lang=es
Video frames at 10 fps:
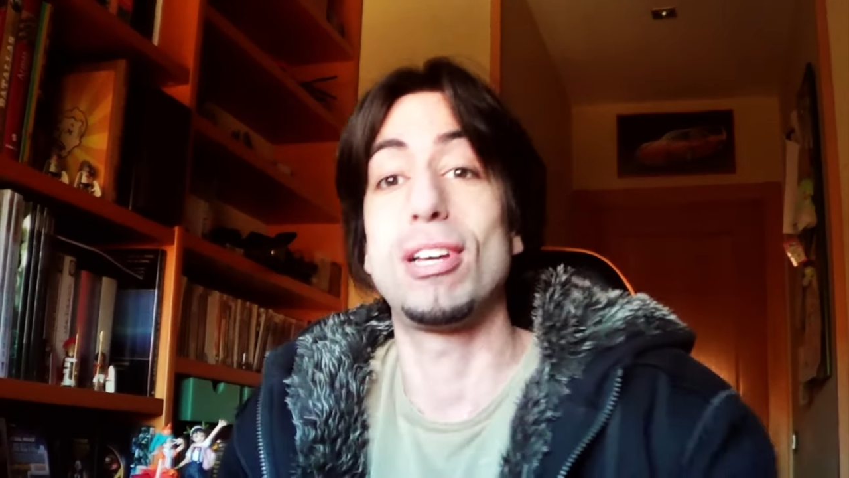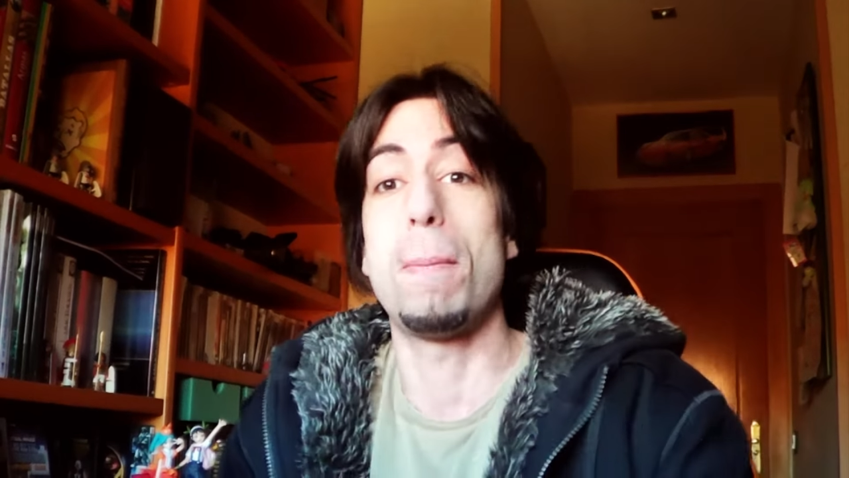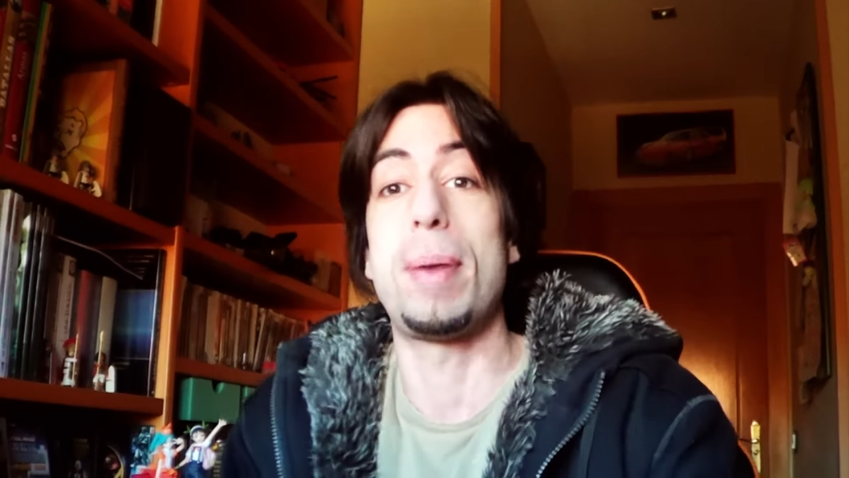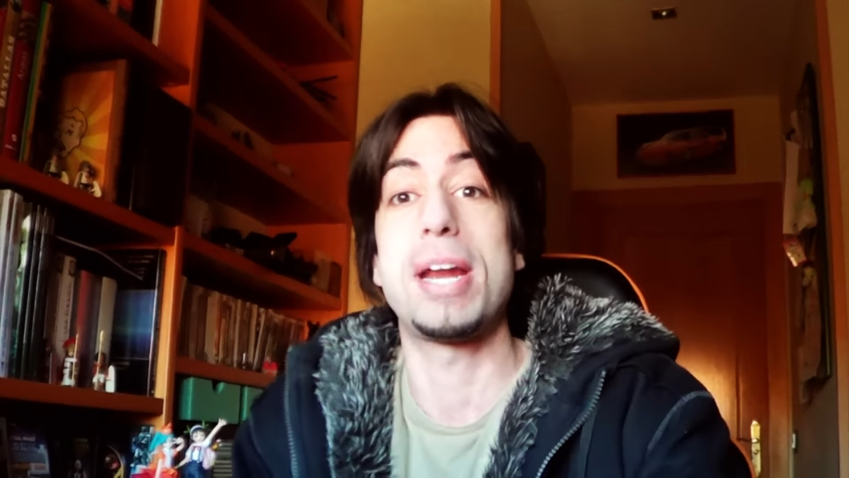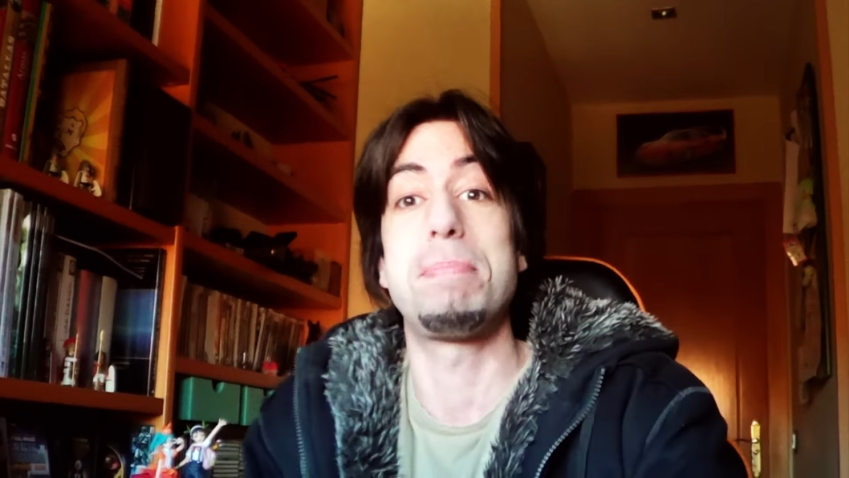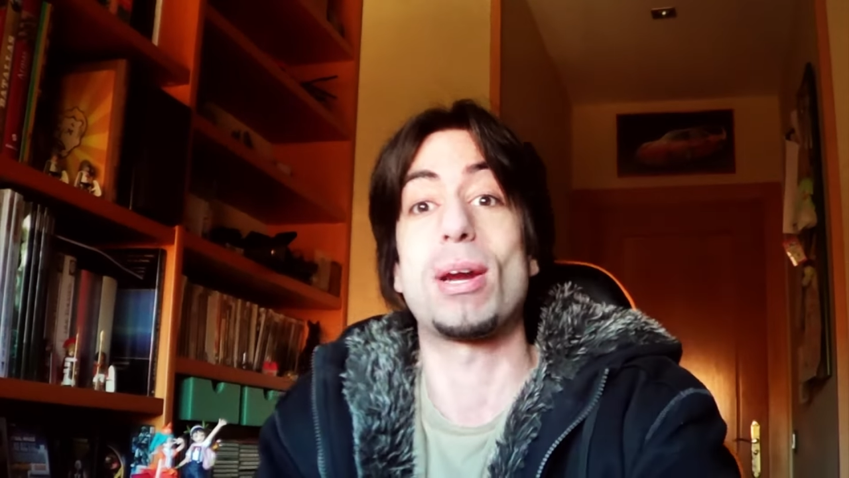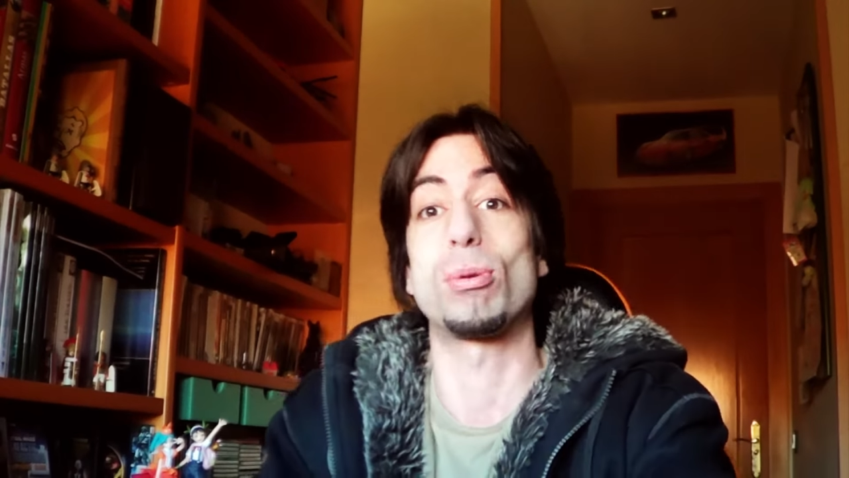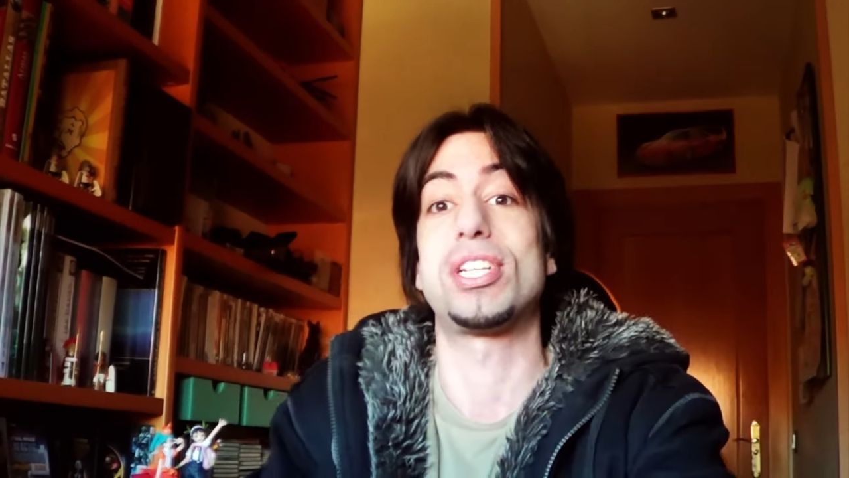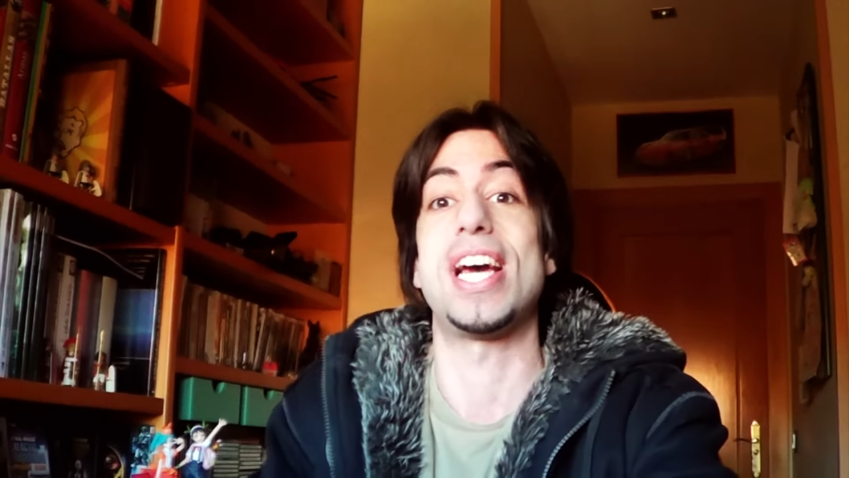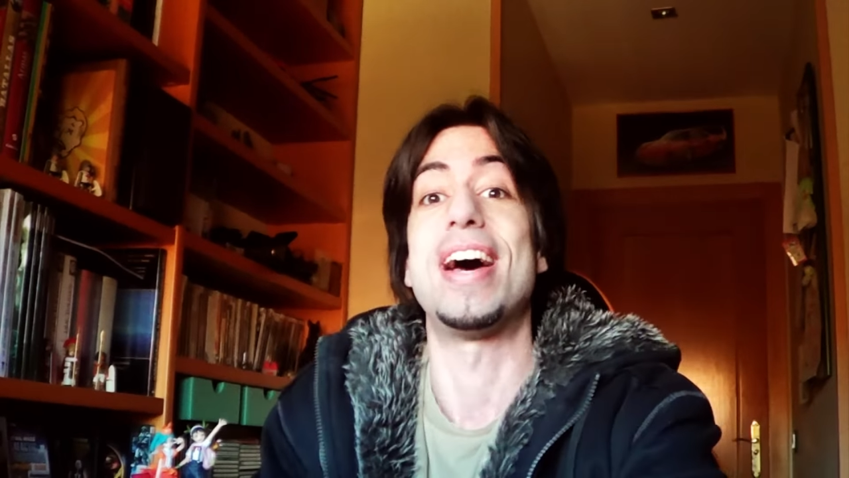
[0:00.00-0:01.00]
todo para irme a
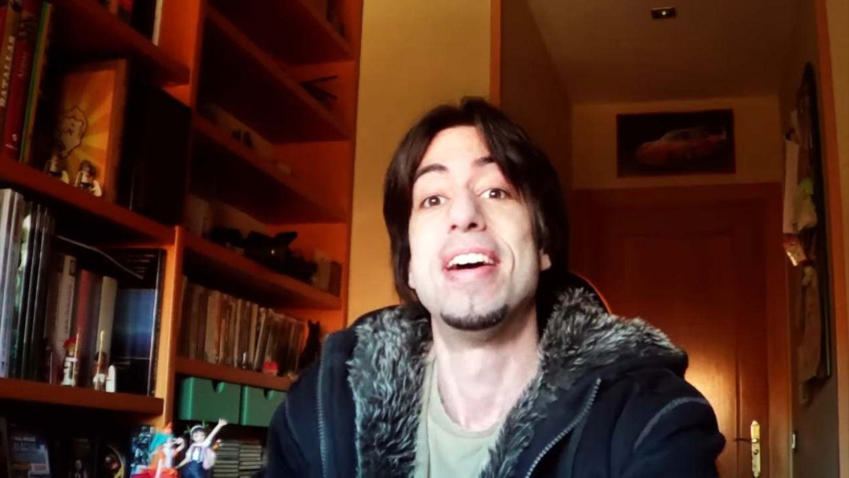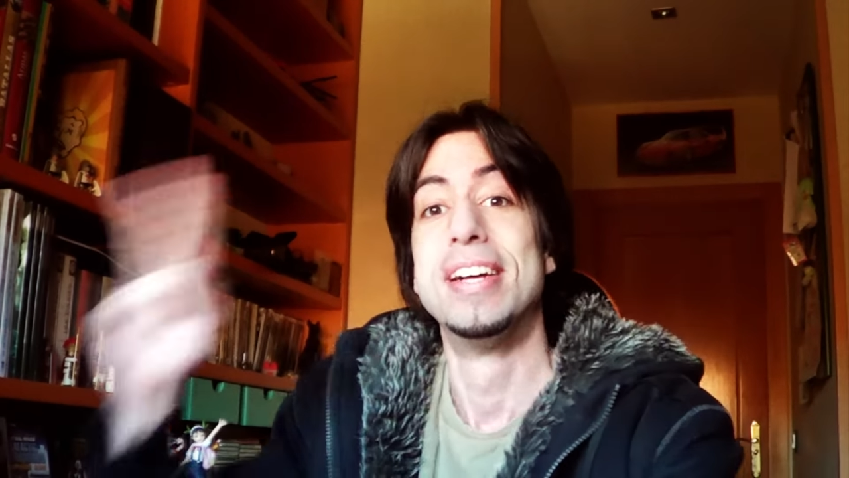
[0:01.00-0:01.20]
Rusia.